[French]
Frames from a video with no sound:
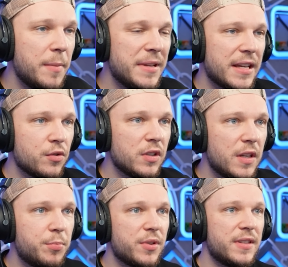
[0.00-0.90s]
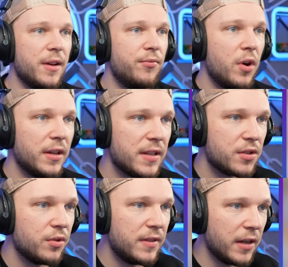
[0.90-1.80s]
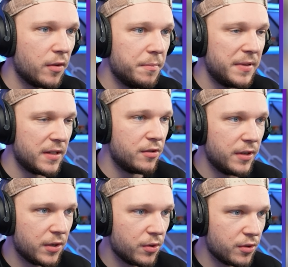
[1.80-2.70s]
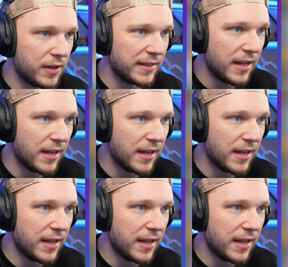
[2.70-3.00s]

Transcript: une application qui peut savoir qu'est-ce que t'as comme pièce de Lego sur la